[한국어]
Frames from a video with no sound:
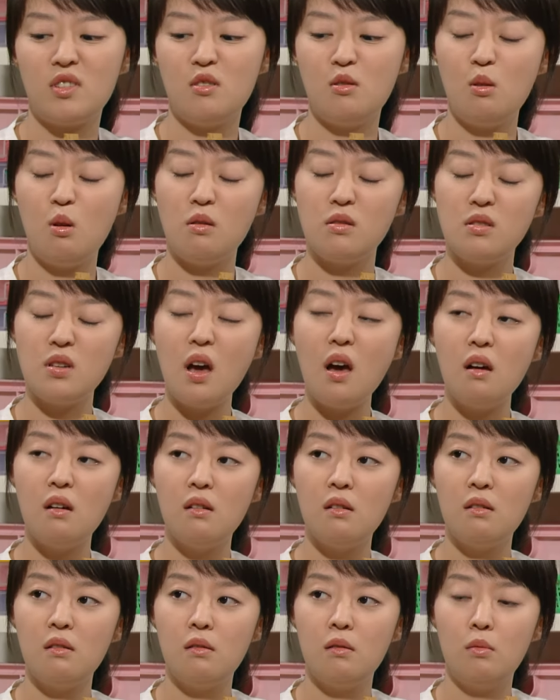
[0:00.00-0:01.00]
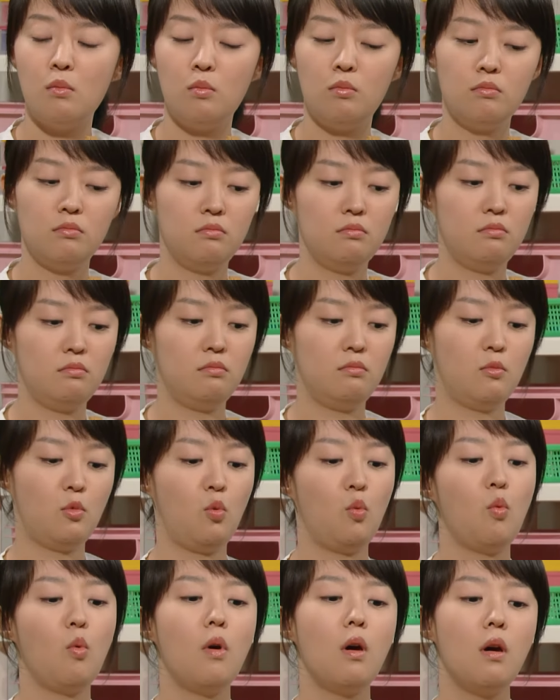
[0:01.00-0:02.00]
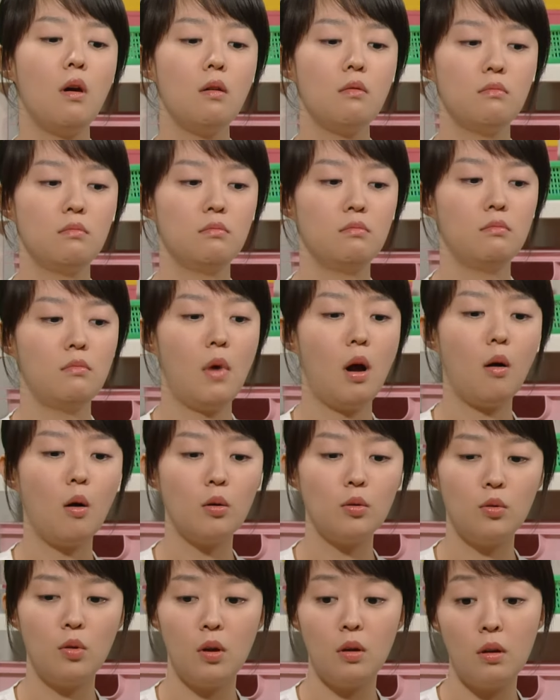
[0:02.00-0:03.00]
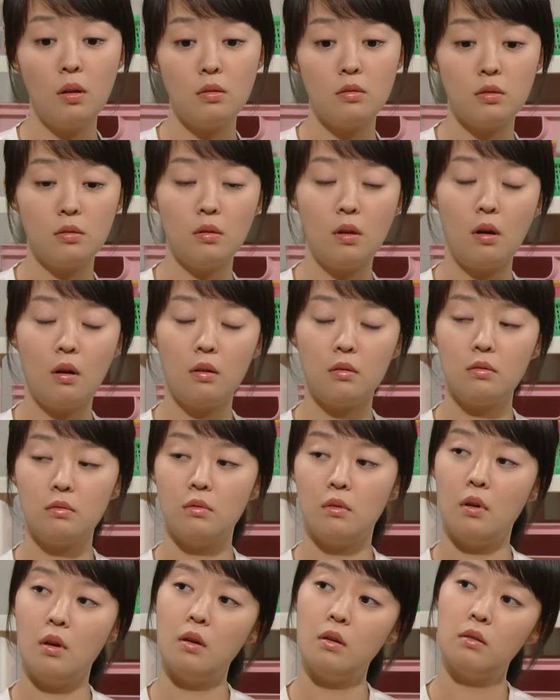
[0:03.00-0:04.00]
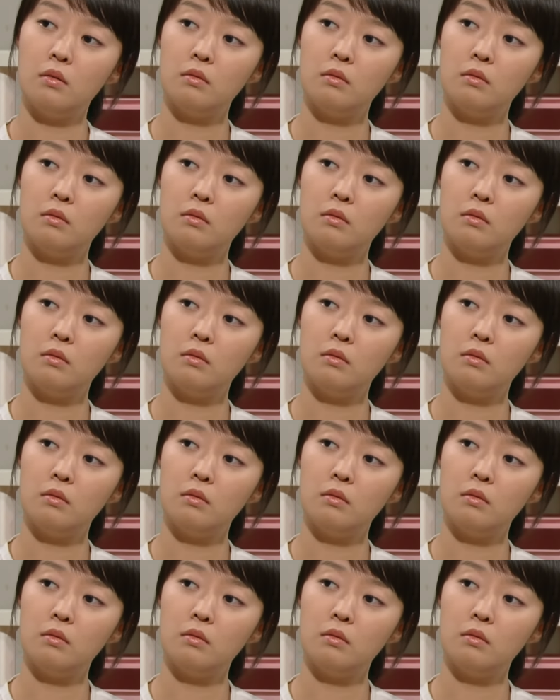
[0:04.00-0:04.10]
그 여자? 왜? 아까 되게 일찍 나가던데?